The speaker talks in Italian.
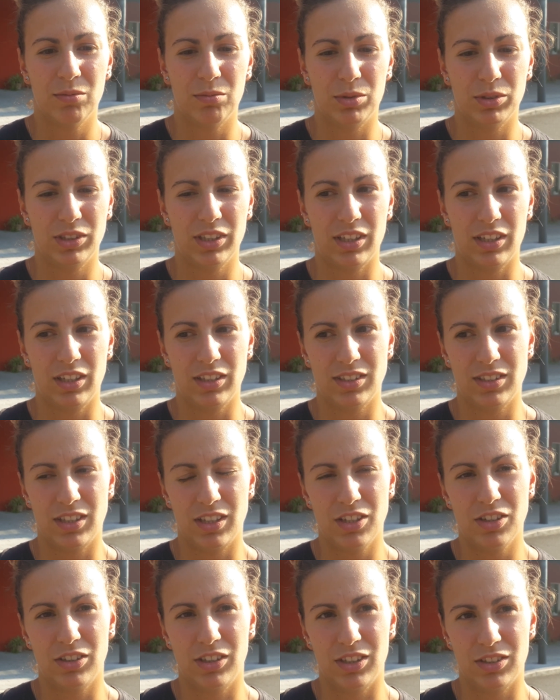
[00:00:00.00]
poter
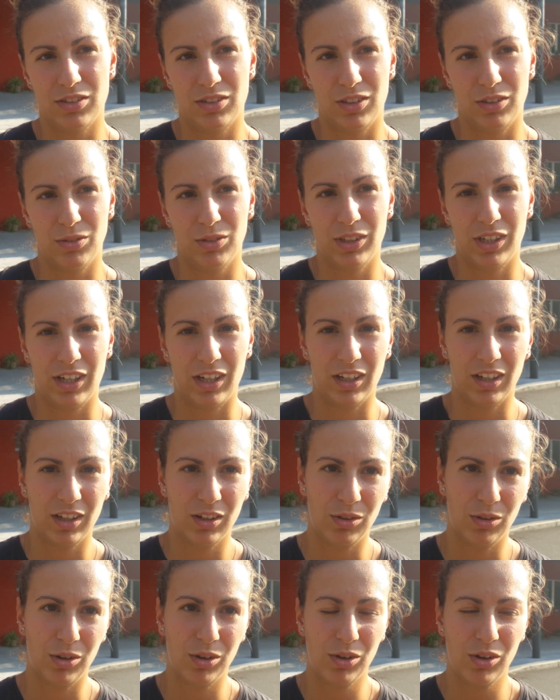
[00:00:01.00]
essere io adesso ad aiutare anche
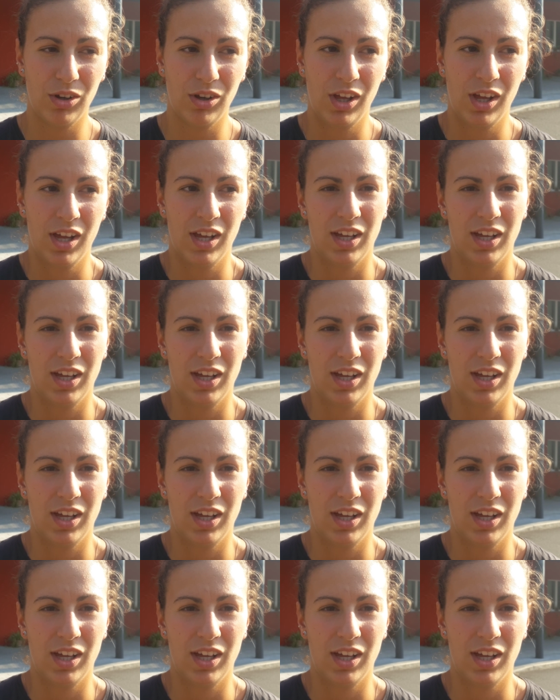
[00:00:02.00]
loro